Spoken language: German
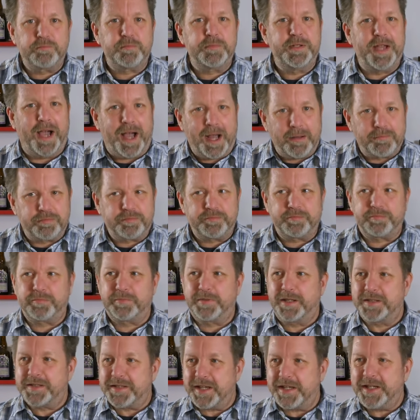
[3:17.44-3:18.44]
Ja,
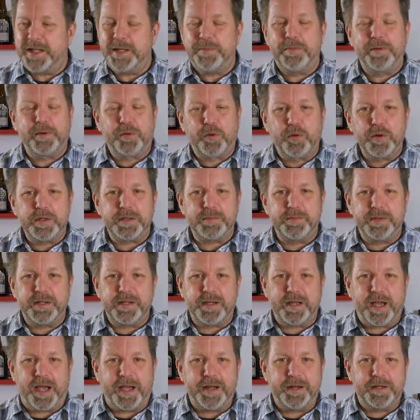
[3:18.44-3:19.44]
tatsächlich begrüßt
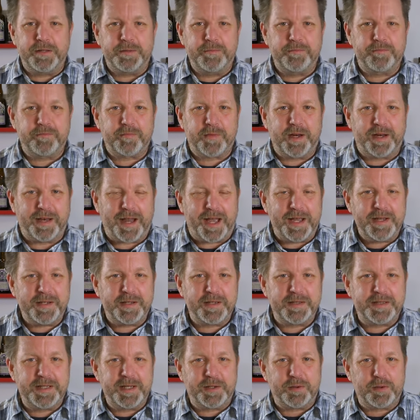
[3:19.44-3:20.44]
mich eine
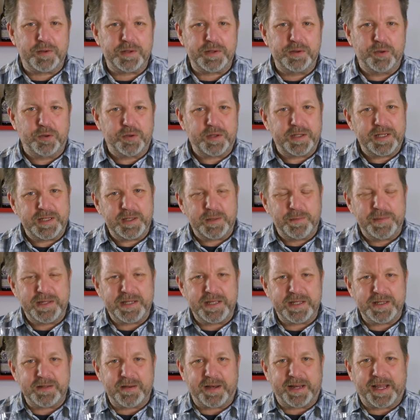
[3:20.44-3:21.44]
leichte Zitrusnote, die so ein
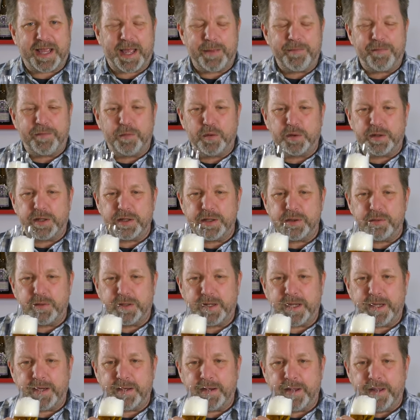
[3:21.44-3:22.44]
bisschen in so eine grapefruit
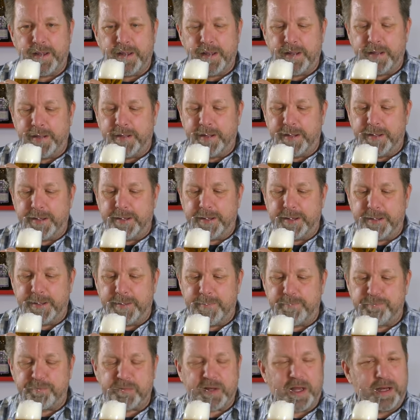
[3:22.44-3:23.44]
geht.
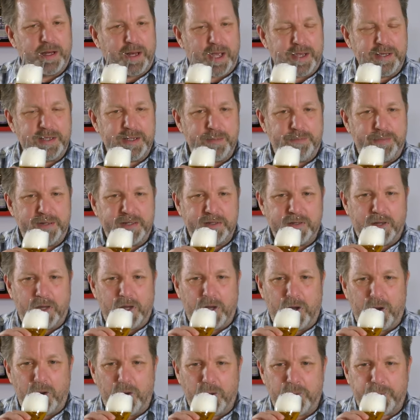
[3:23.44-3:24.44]
Ähm, leichte
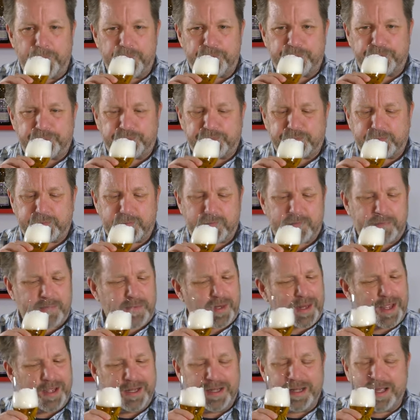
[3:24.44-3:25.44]
bittere auch,
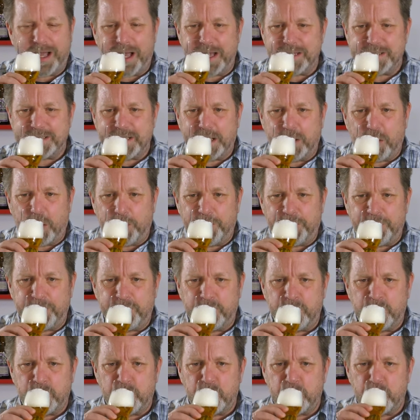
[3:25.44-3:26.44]
grasiger
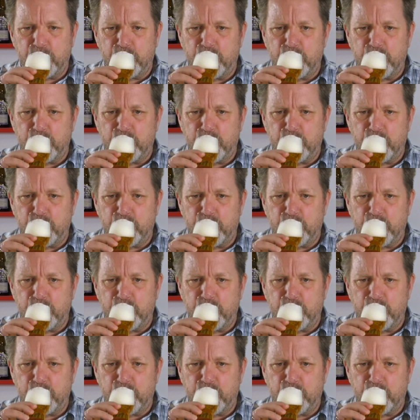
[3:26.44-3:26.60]
Hopfen.